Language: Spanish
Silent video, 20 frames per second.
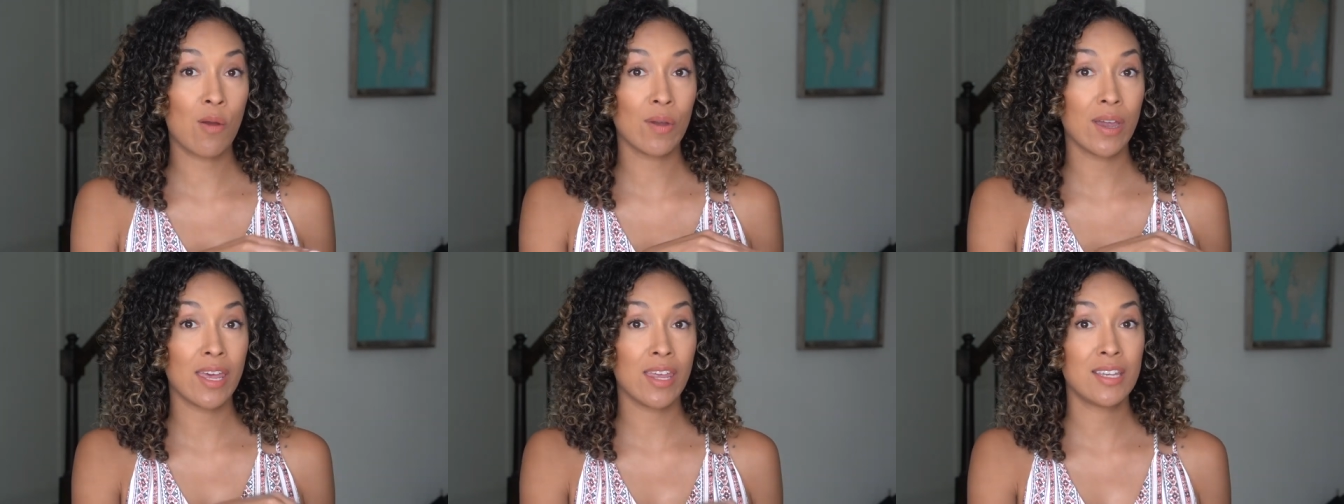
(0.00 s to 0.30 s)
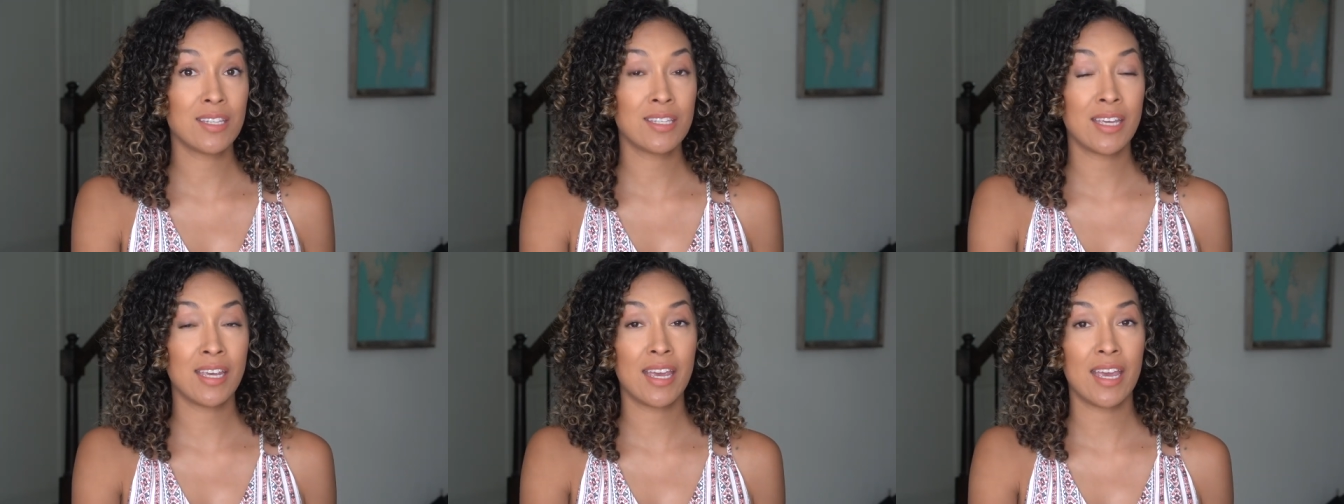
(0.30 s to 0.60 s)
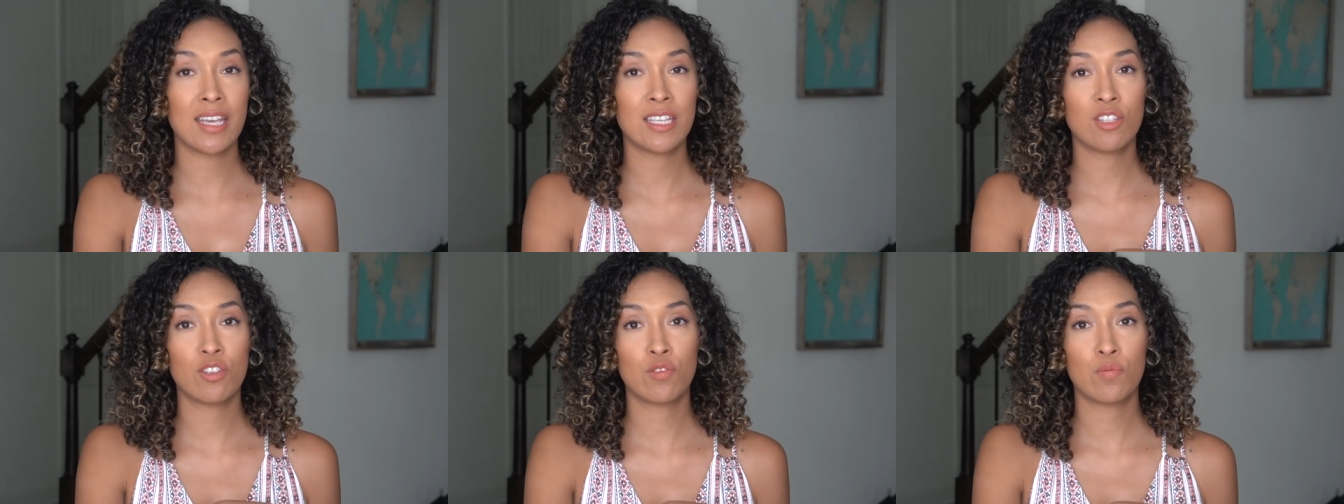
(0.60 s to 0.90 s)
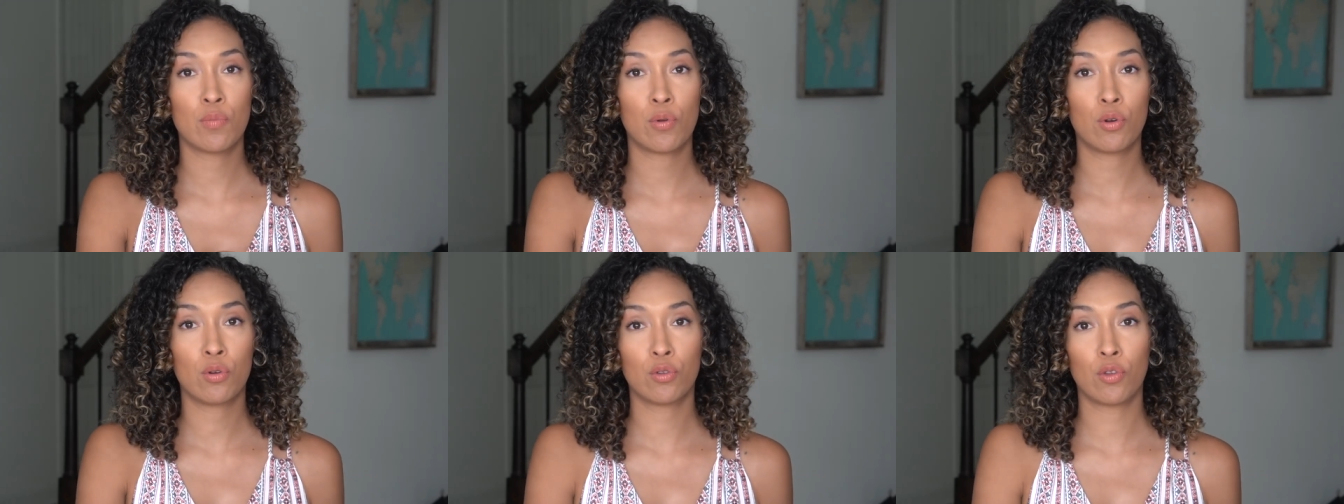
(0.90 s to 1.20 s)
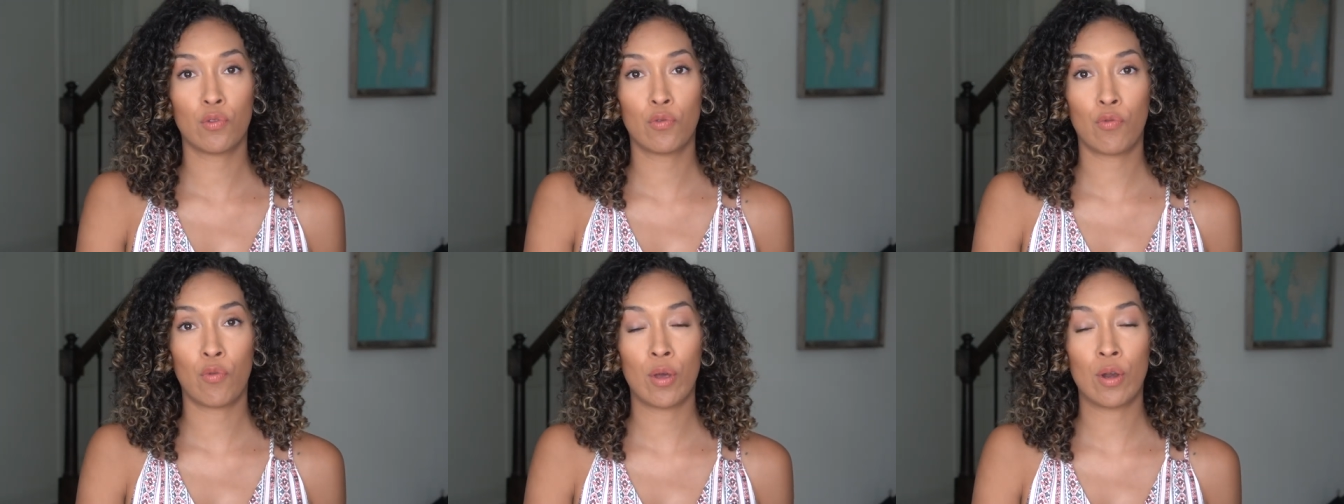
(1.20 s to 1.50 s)
Aunque dicen que estos
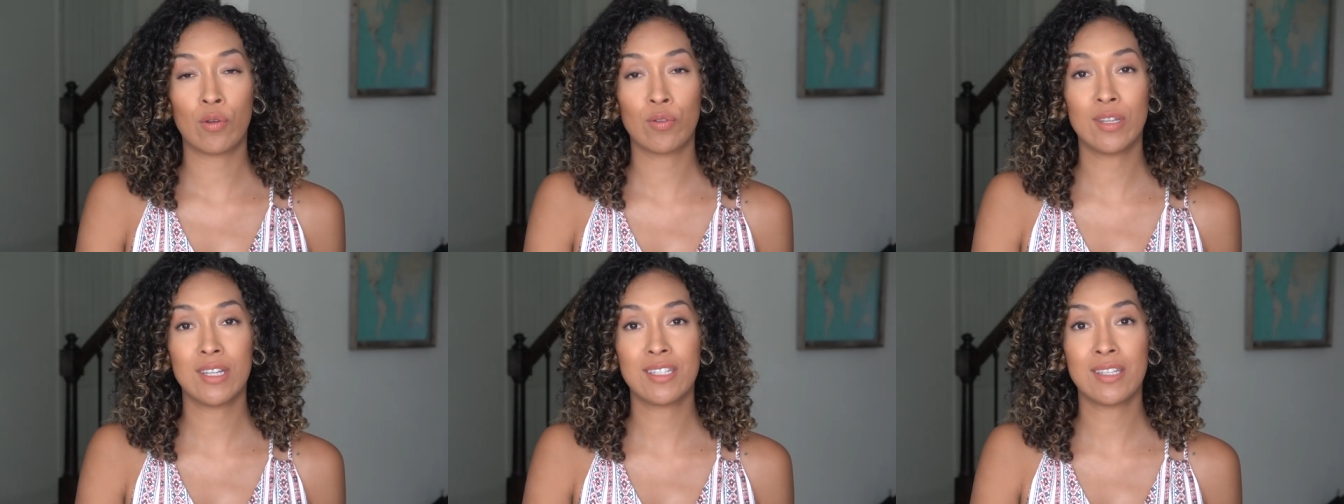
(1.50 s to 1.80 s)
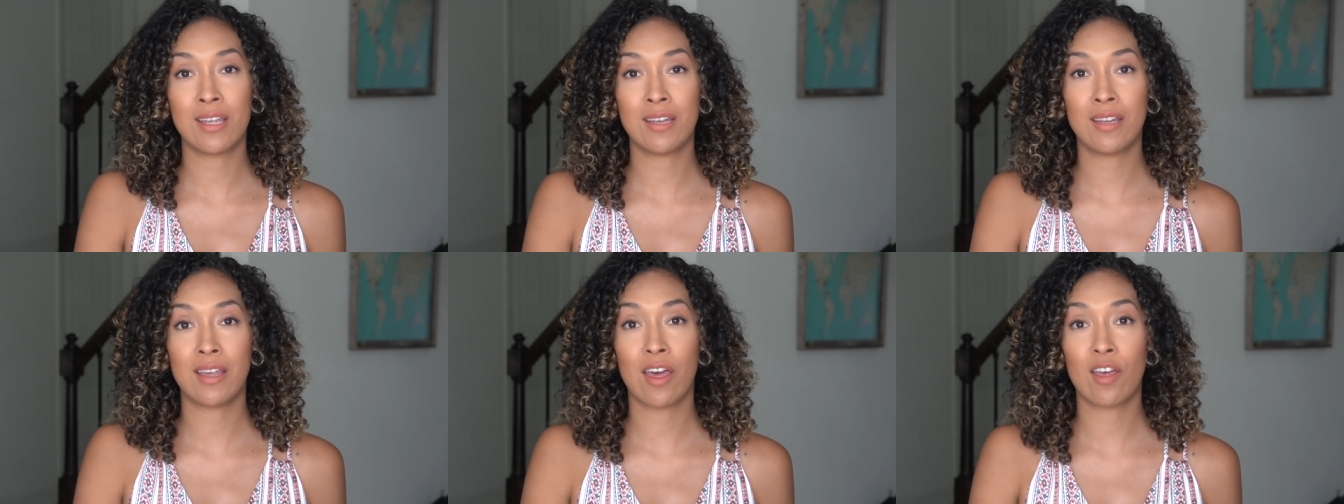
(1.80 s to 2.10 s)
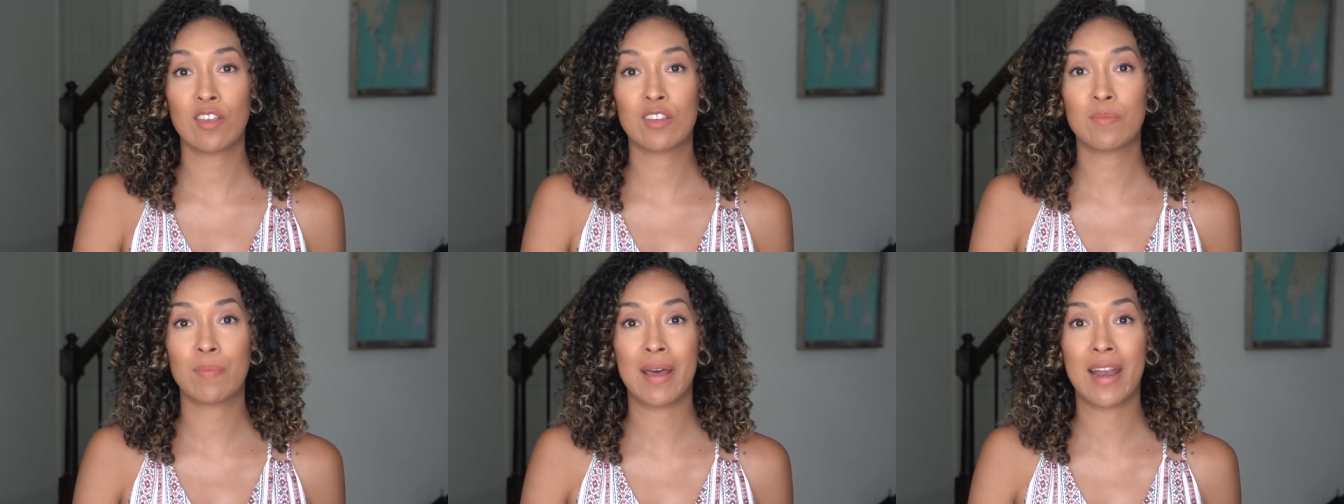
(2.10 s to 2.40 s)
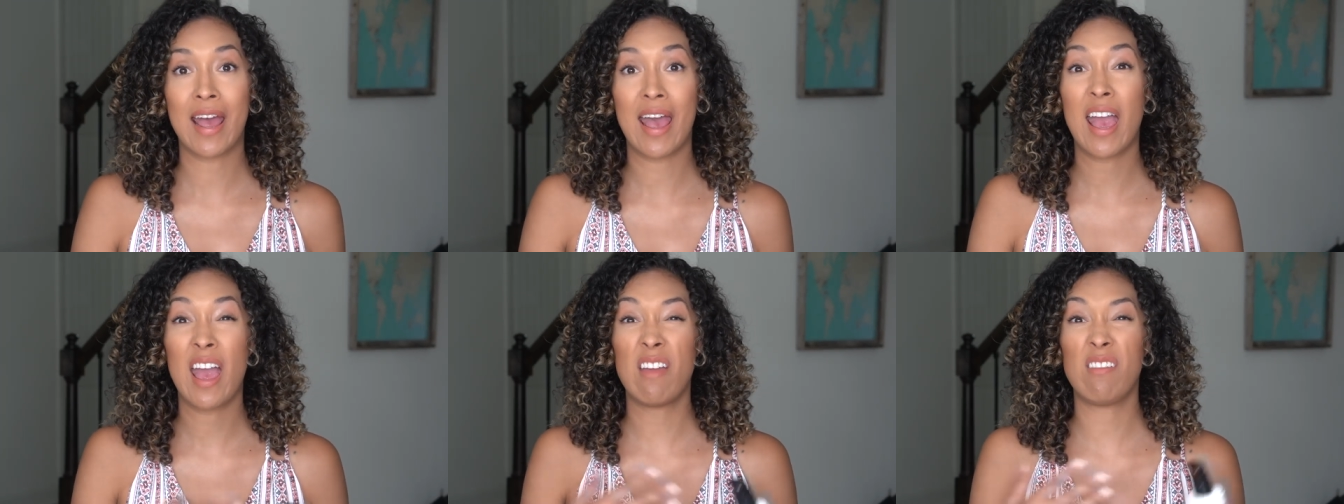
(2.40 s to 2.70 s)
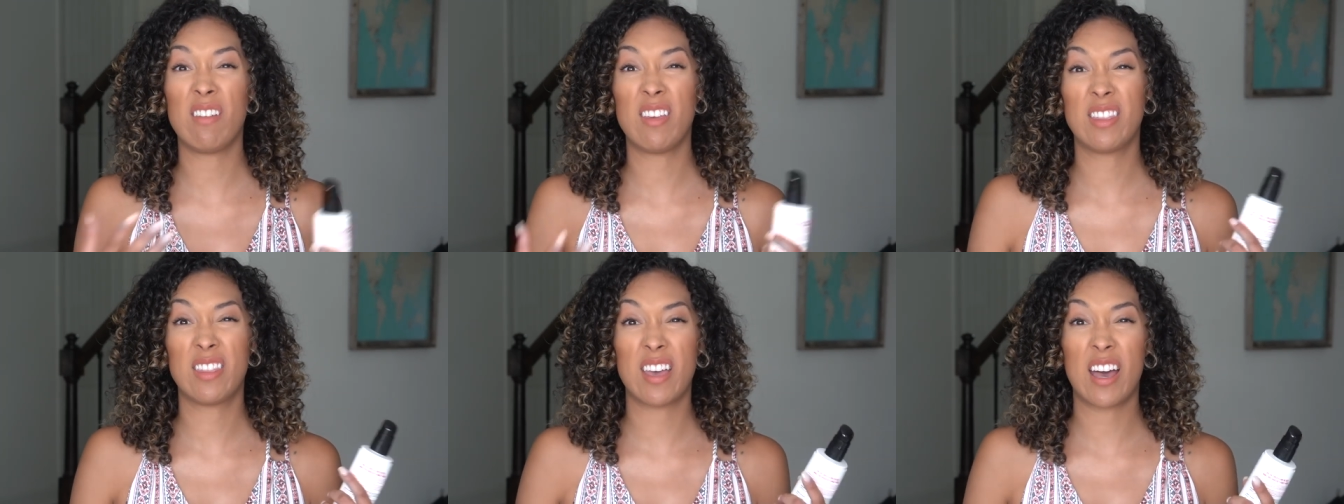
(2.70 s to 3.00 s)
productos fueron diseñados para
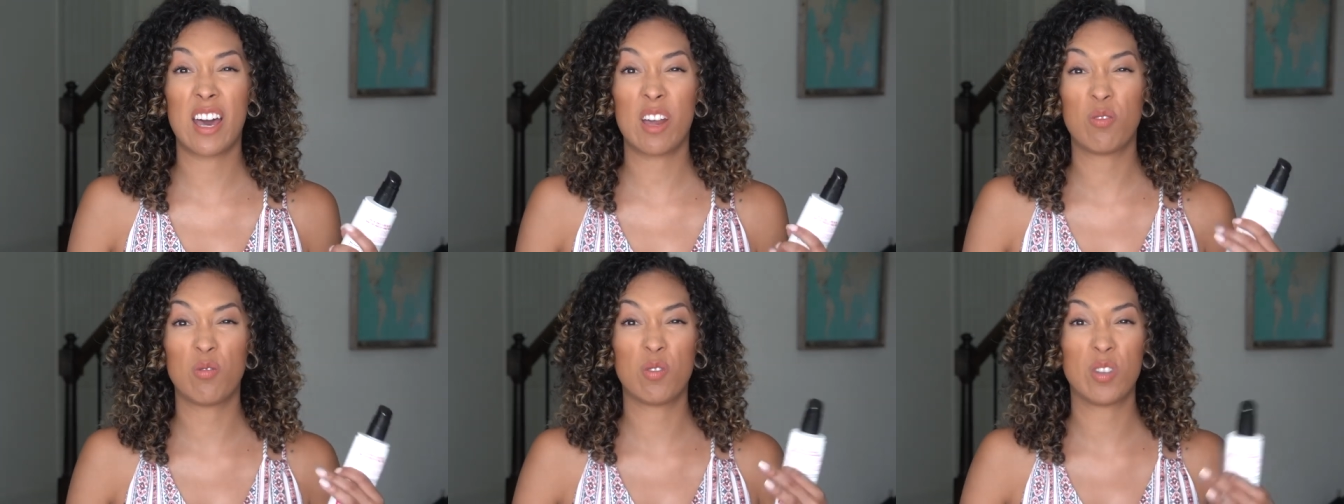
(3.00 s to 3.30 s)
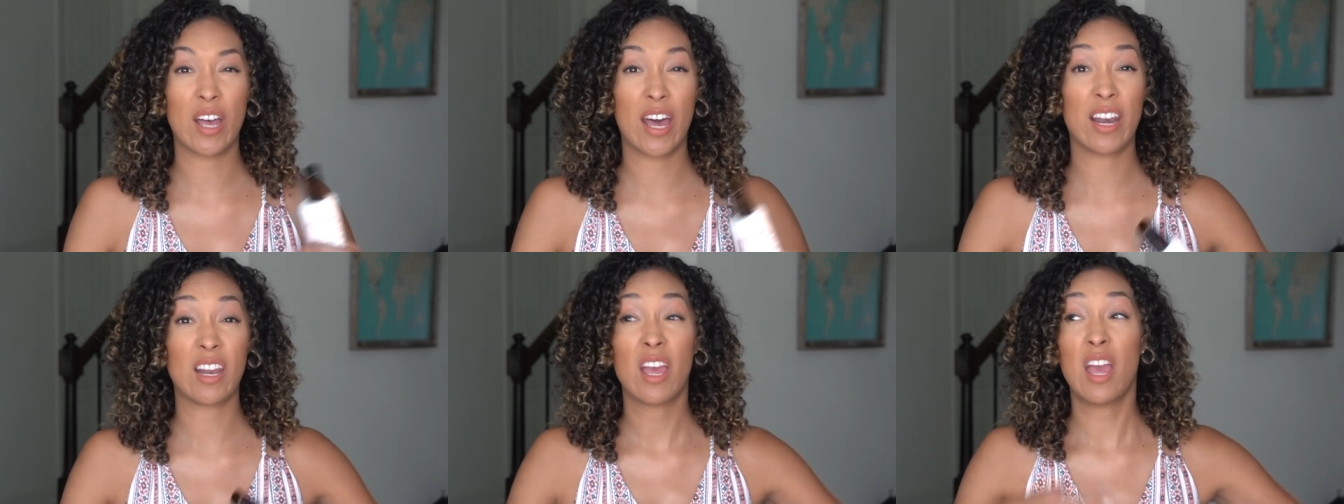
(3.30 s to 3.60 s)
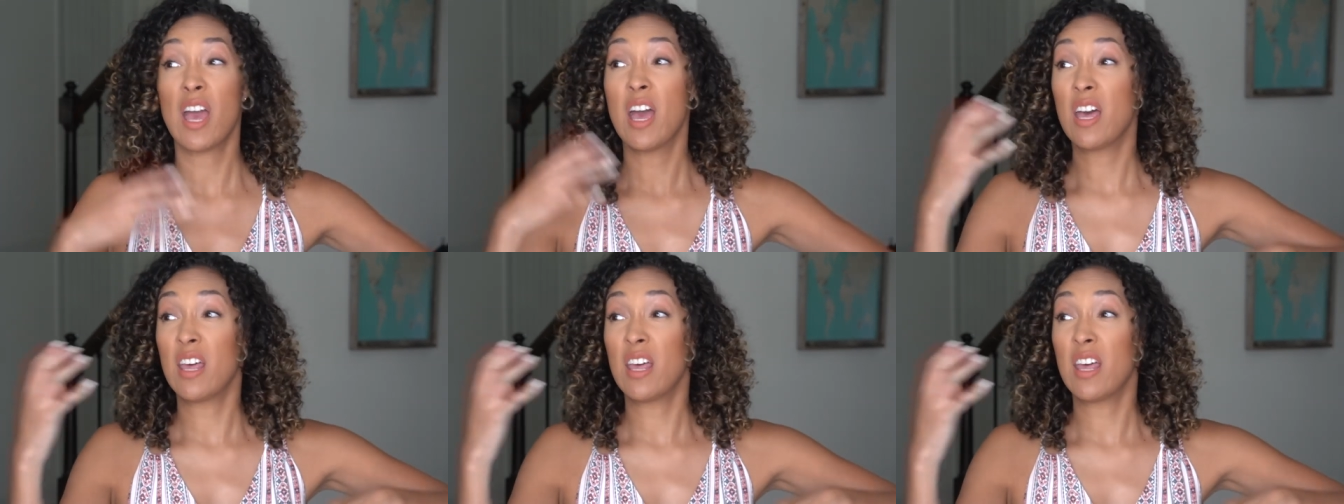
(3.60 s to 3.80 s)
evitar usar